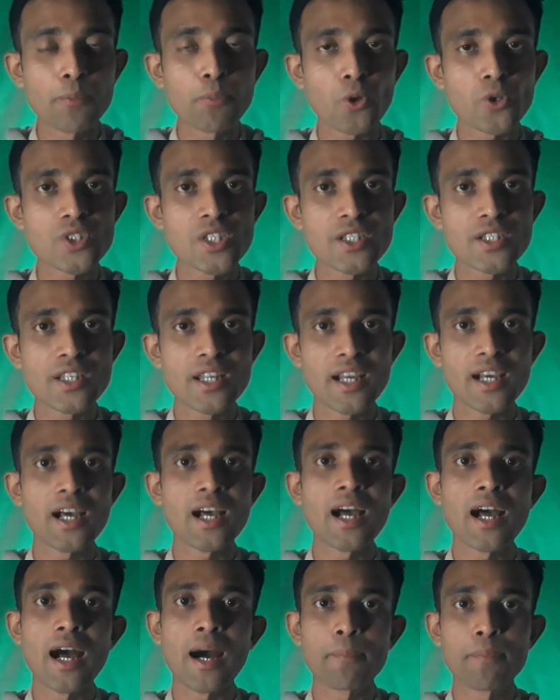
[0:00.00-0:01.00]
এই প্রসেসটা
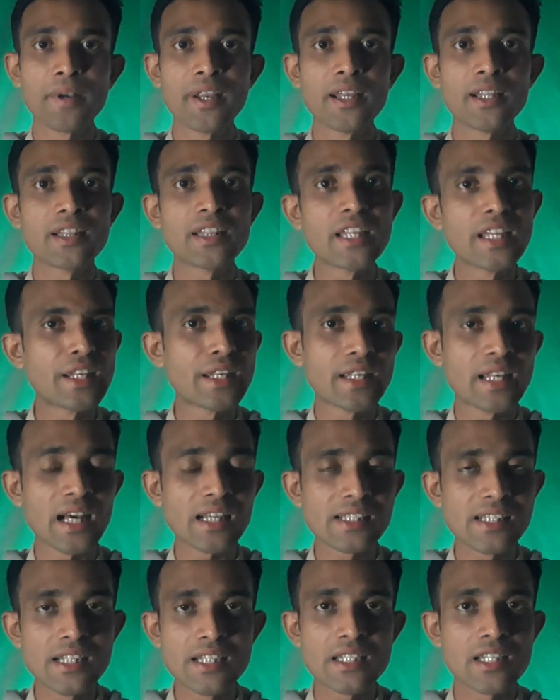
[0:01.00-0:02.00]
আপনি
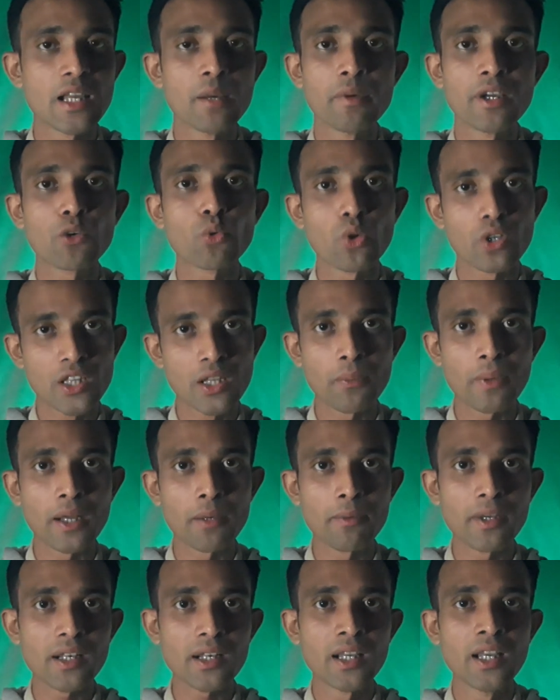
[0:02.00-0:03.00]
তিনটা সিস্টেমে করতে
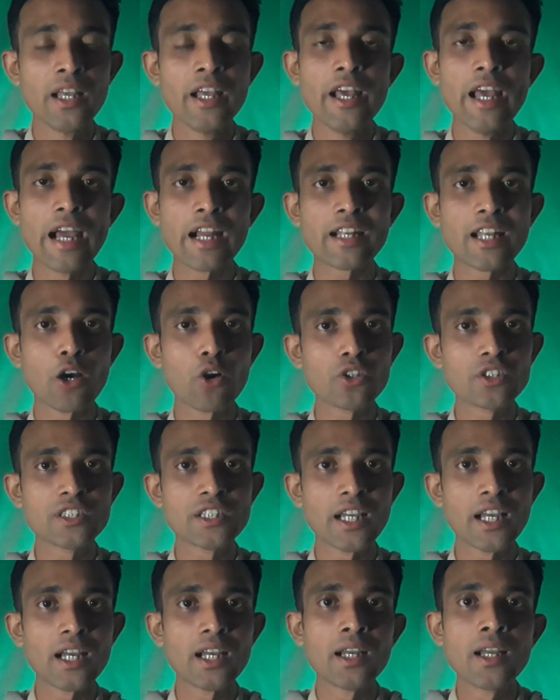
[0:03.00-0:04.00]
পারবেন একটা
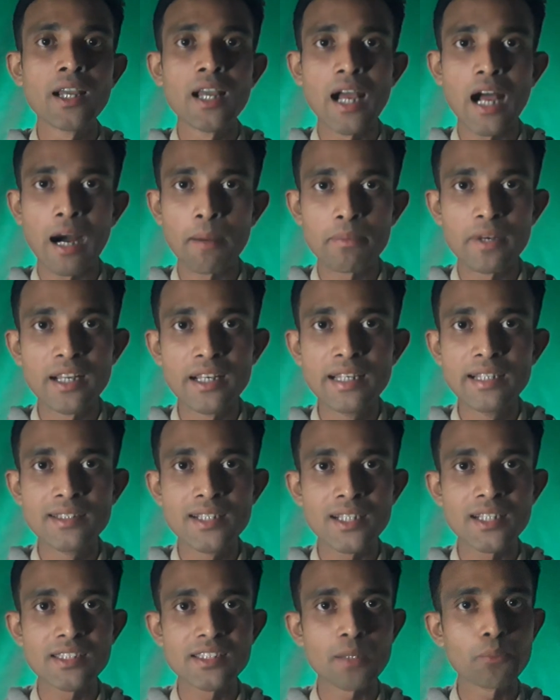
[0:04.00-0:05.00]
হচ্ছে আপনি
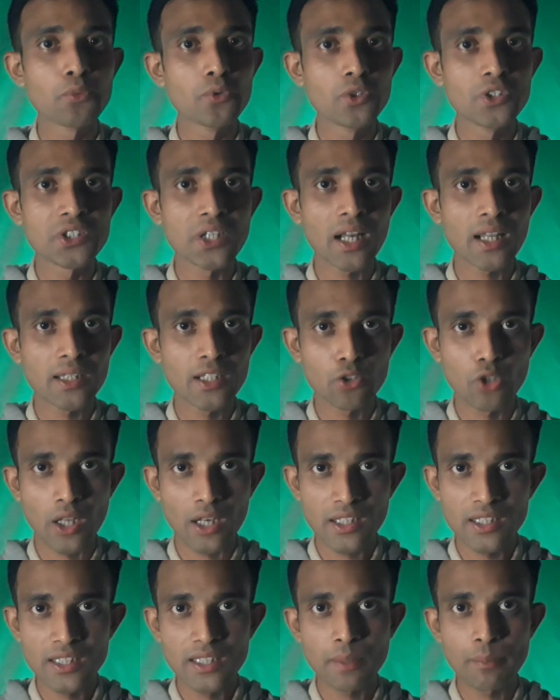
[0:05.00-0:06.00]
নিজে নিজে পুলিশের হাতে
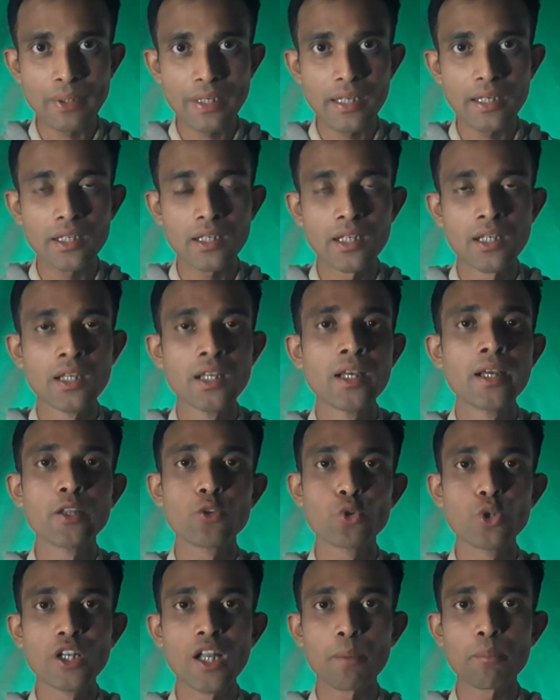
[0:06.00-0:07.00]
ধরা দিতে পারেন
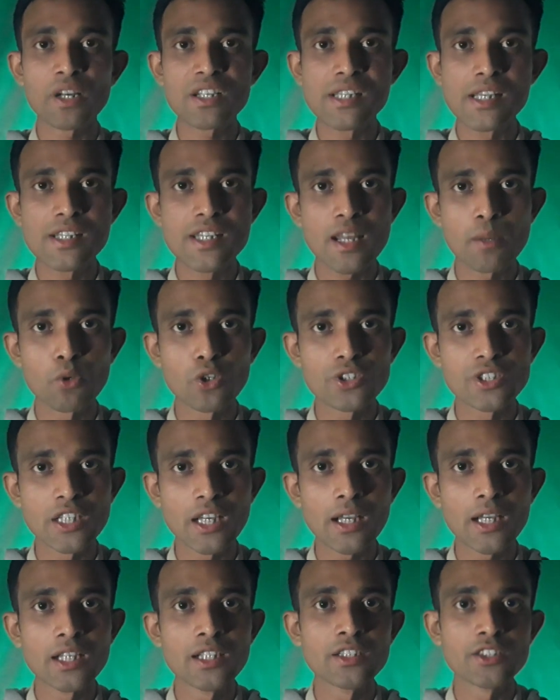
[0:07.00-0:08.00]
দুই নম্বর সিস্টেম
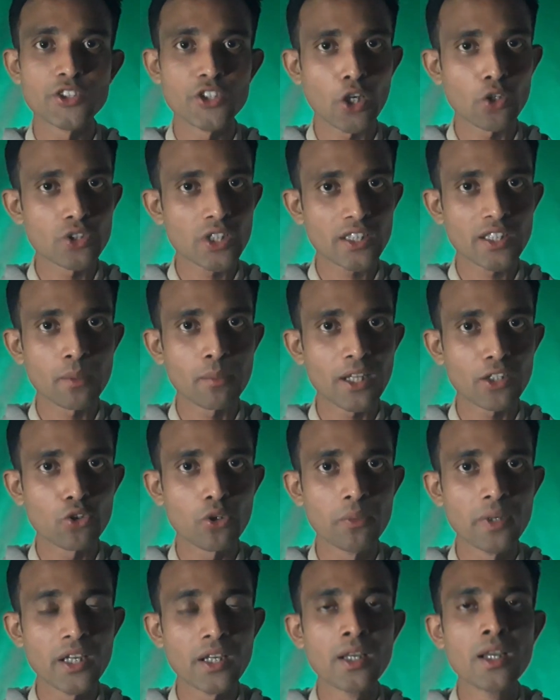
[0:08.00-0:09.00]
হচ্ছে জাওজাতের
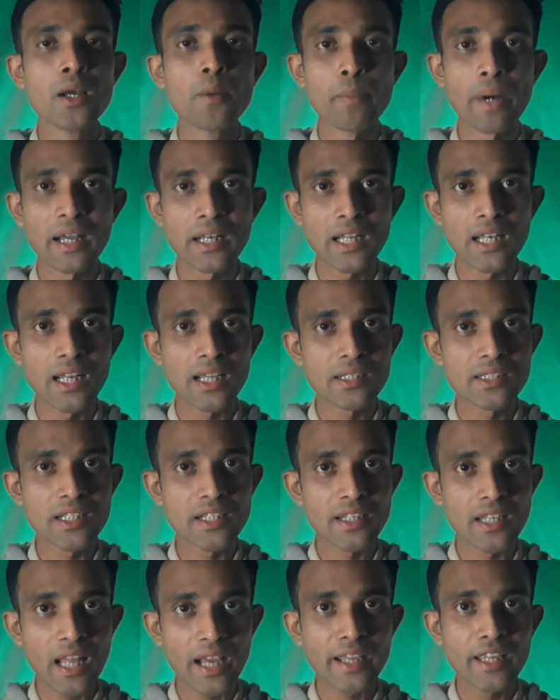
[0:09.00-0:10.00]
মাধ্যমে ফাইনাল এক্সিট